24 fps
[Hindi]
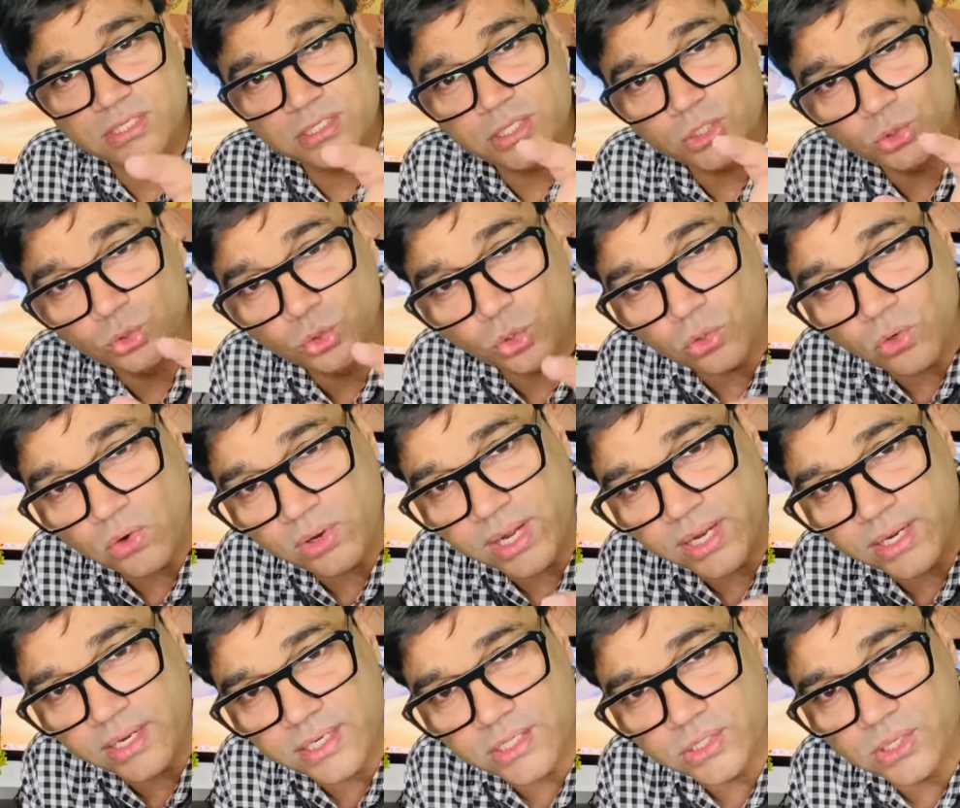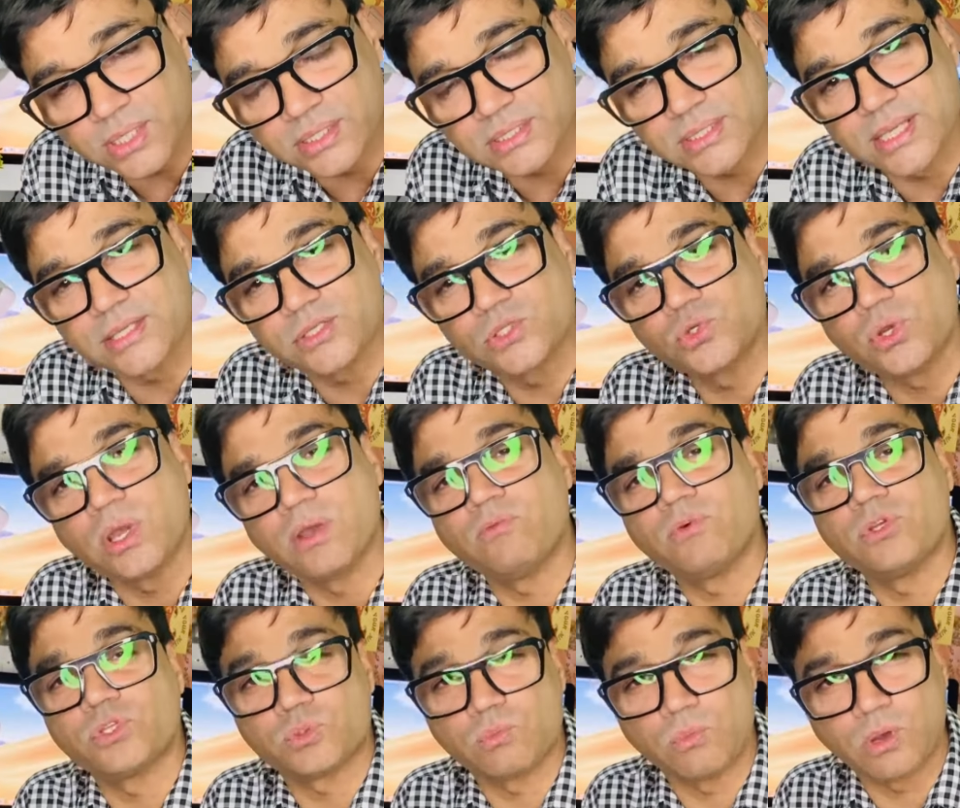ये दोनों किडनी का साइज जो है
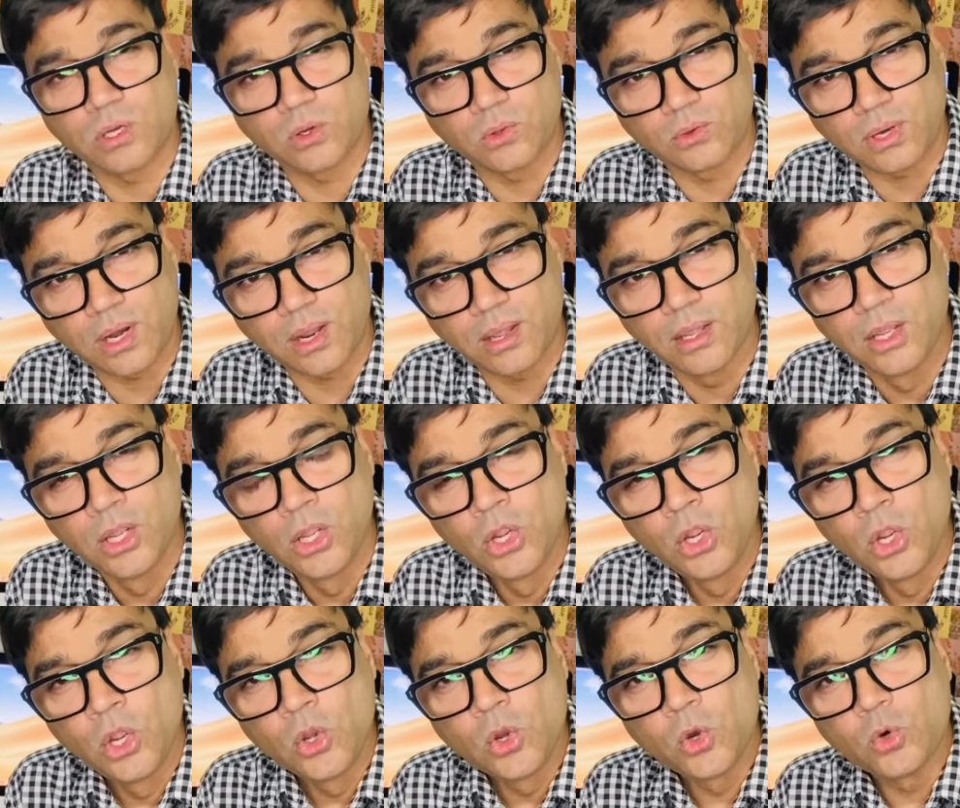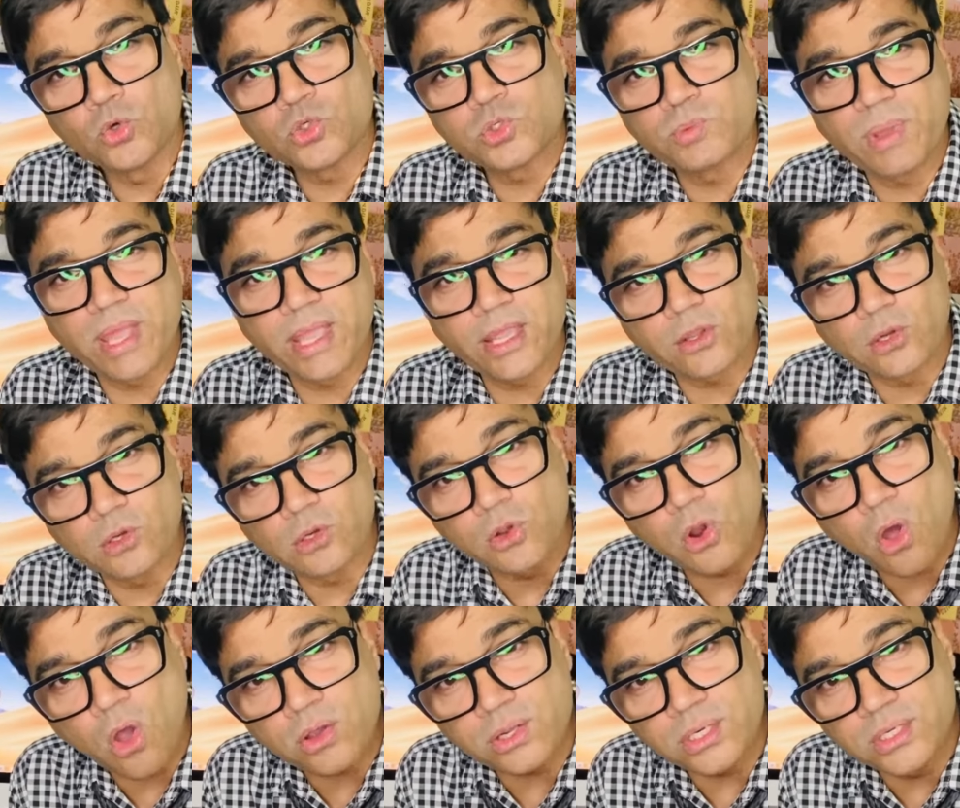वो स्मॉल हो रहा है उसमें एक
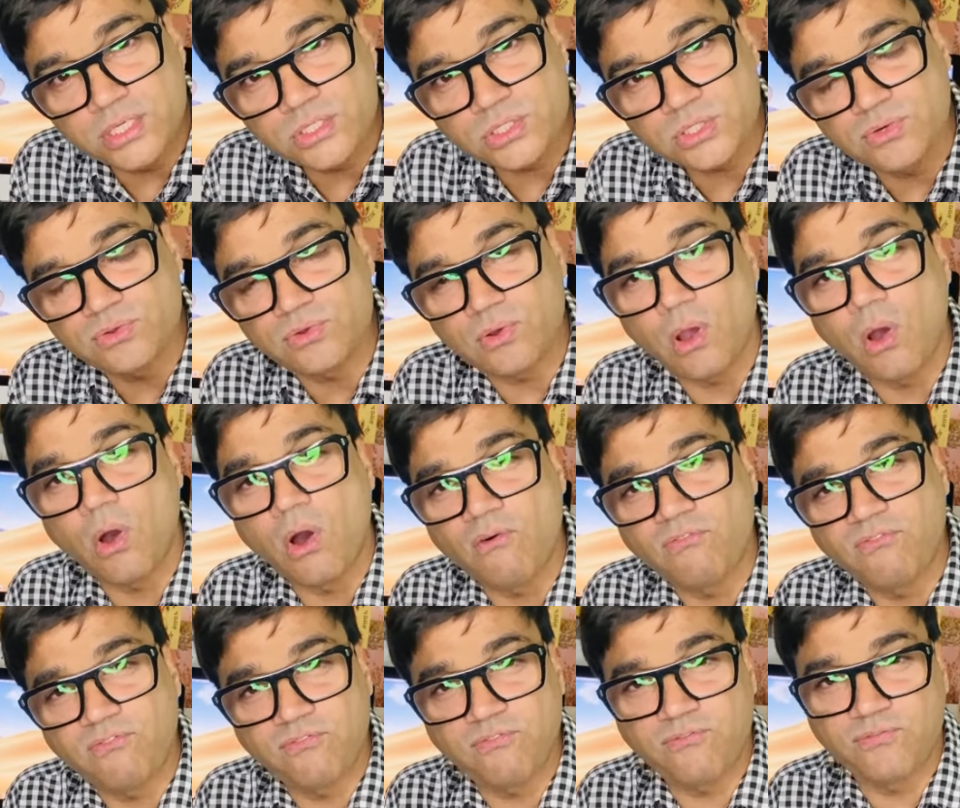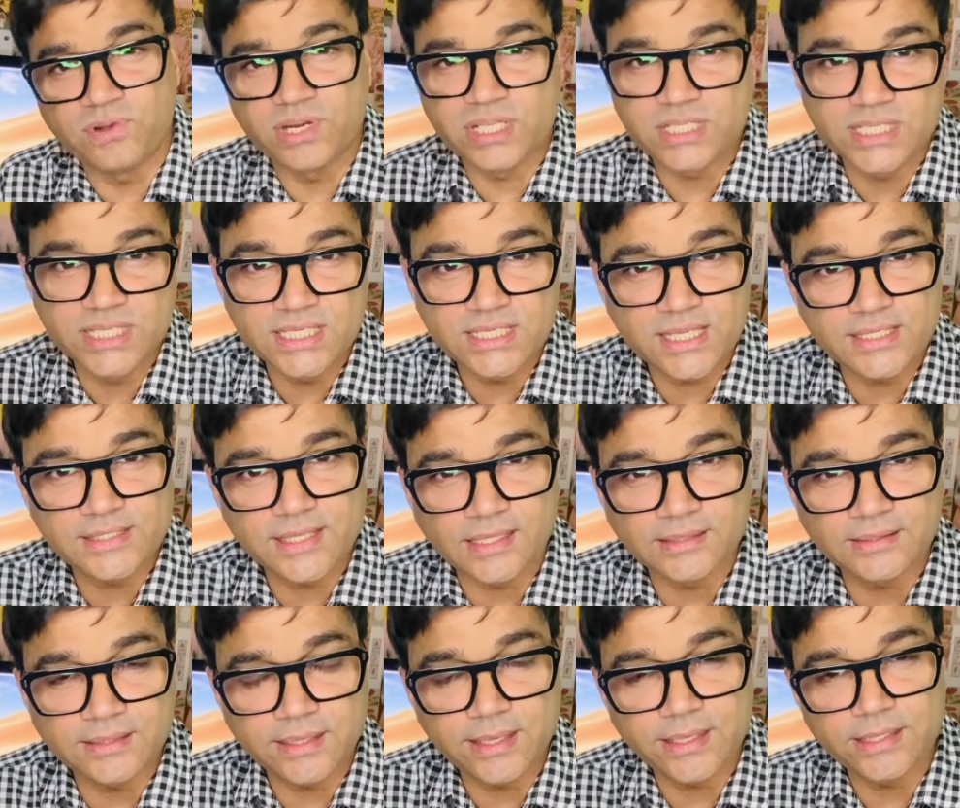लॉन्ग लिस्ट ऑफ डिसीजेज
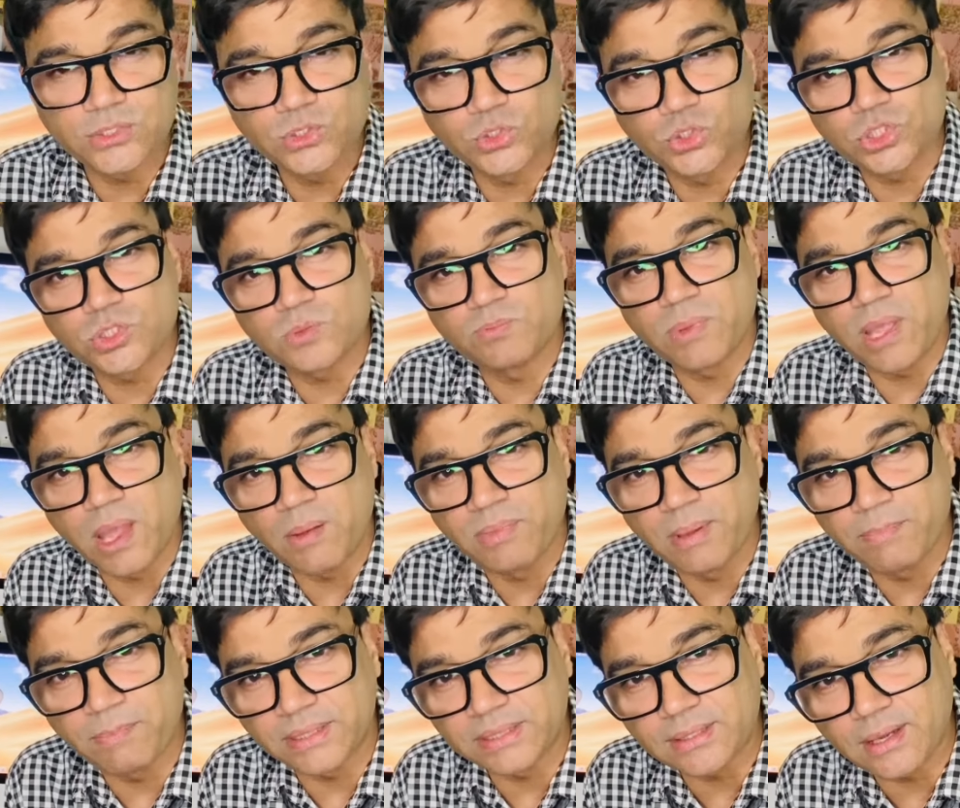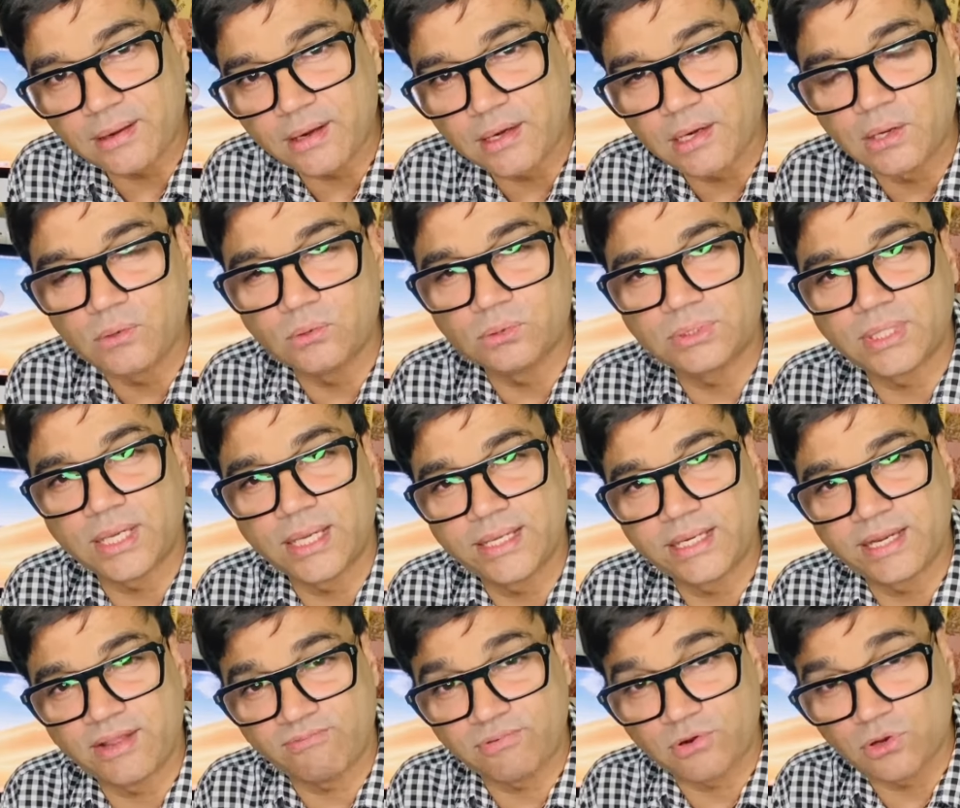आती हैं जिसमें हमें पता करना होता
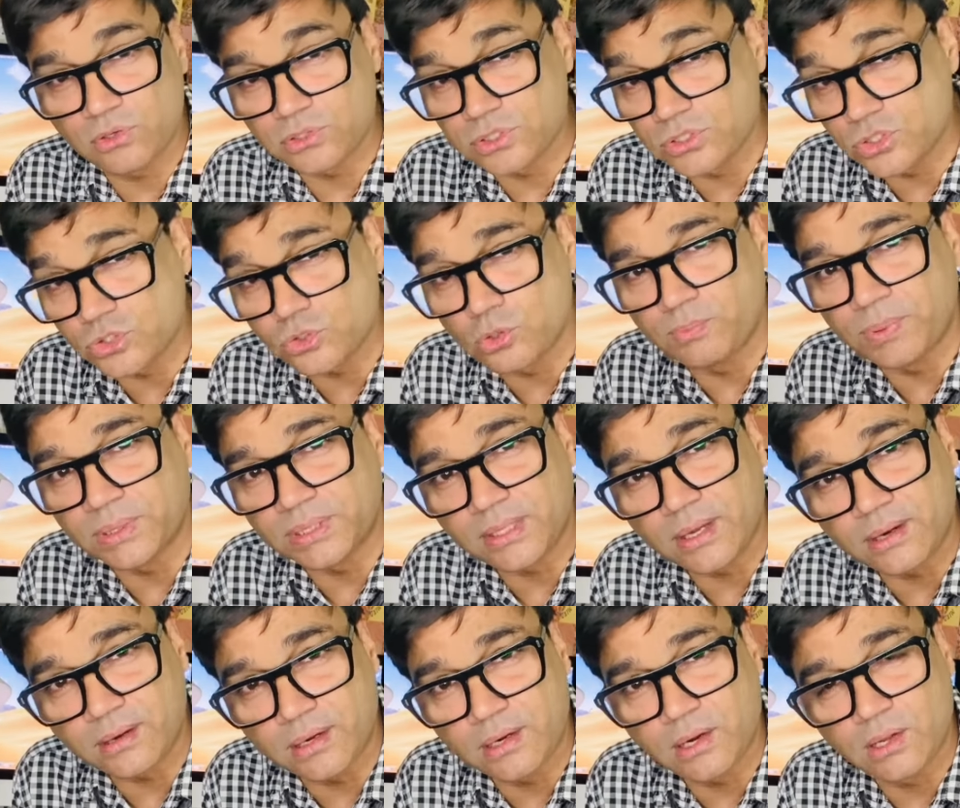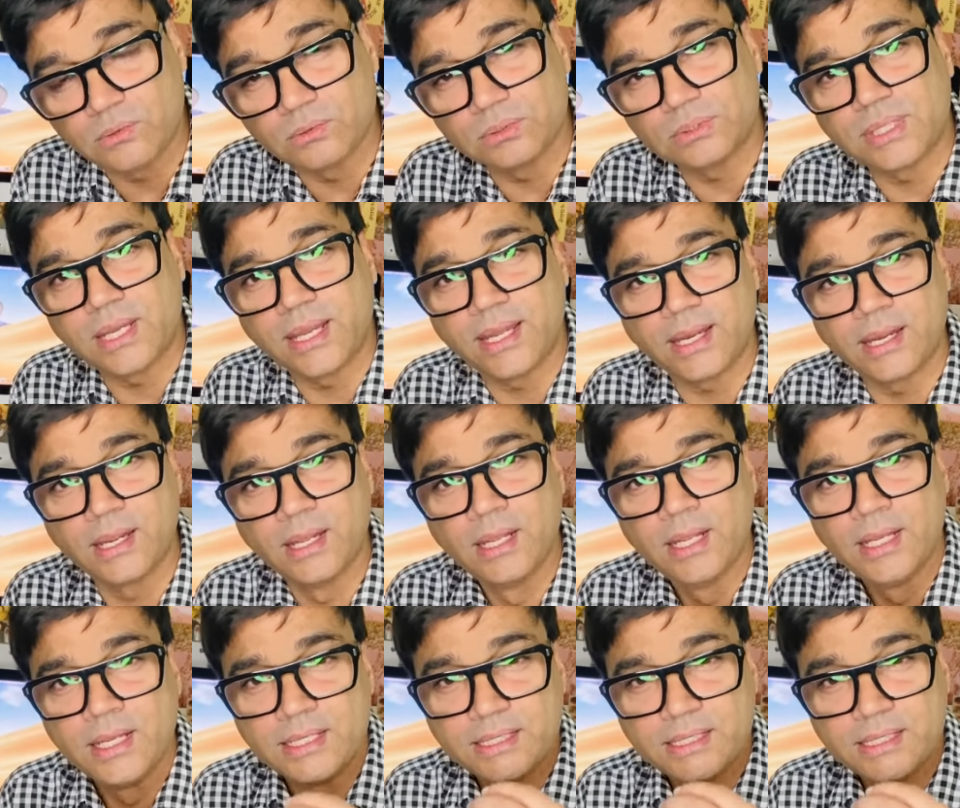है नेफ्रोलॉजिस्ट को पता करना होता है